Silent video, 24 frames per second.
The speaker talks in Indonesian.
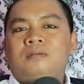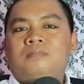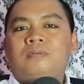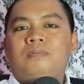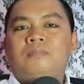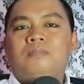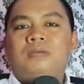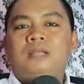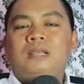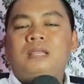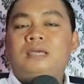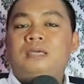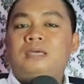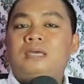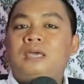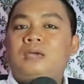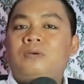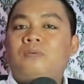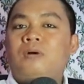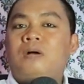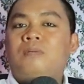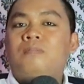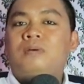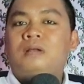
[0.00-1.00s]

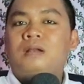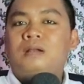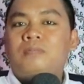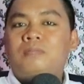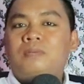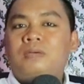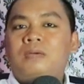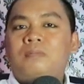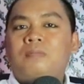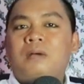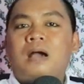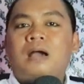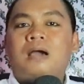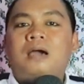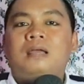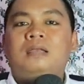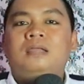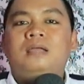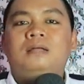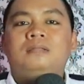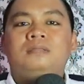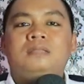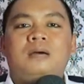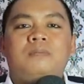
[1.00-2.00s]
memiliki uang berlebih
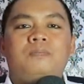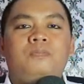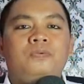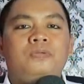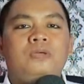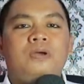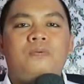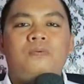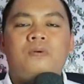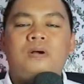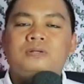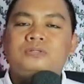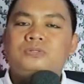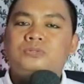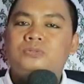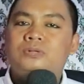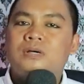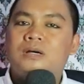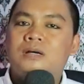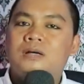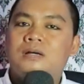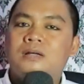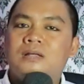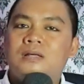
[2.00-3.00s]
bahkan yang tak punya uang
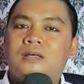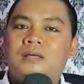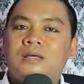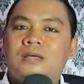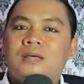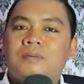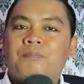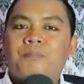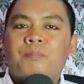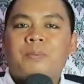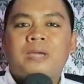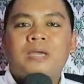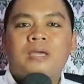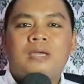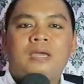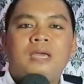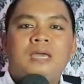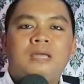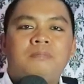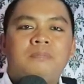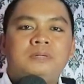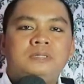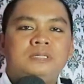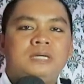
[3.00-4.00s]
juga
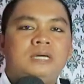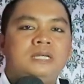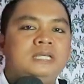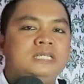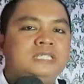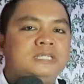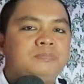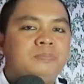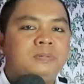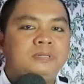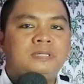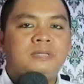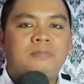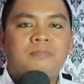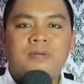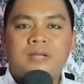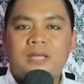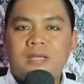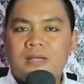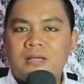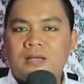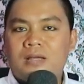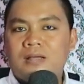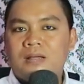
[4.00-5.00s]
pengen menjadi seperti
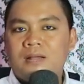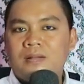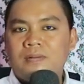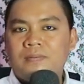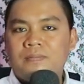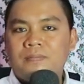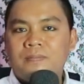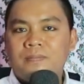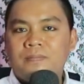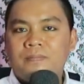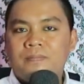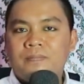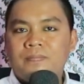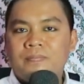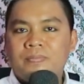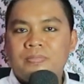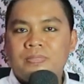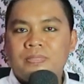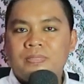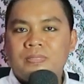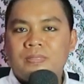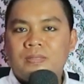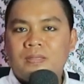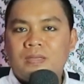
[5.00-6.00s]
mereka
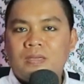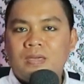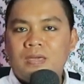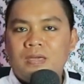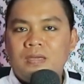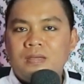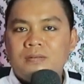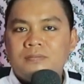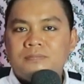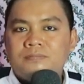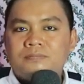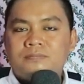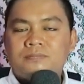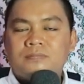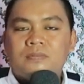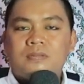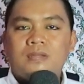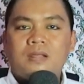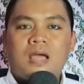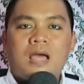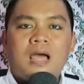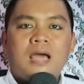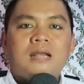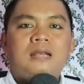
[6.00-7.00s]
oke
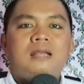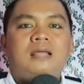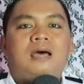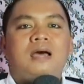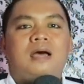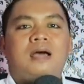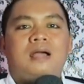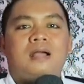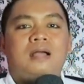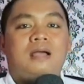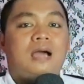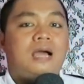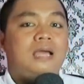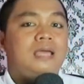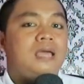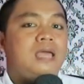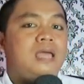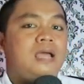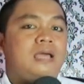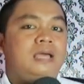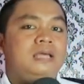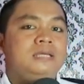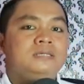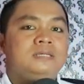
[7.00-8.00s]
ada
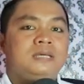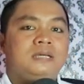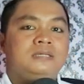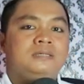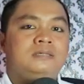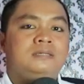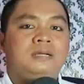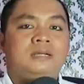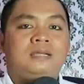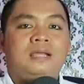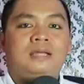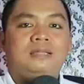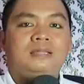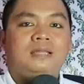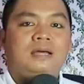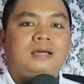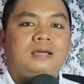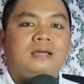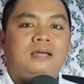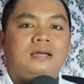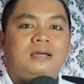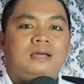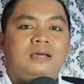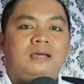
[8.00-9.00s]
kaya yang instan ternyata
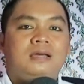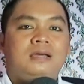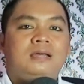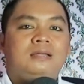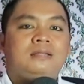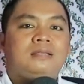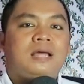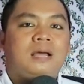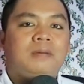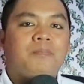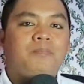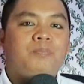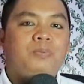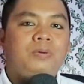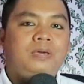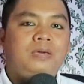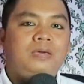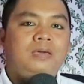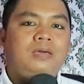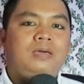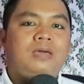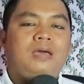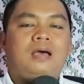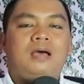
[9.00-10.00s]

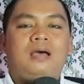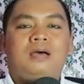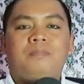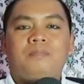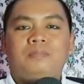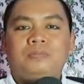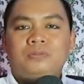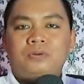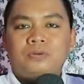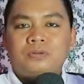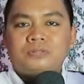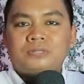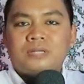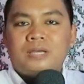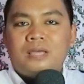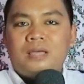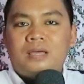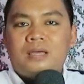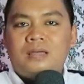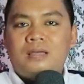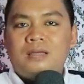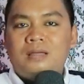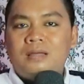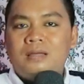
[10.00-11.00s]
tapi ya menurut
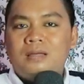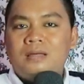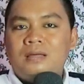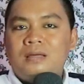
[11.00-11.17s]
saya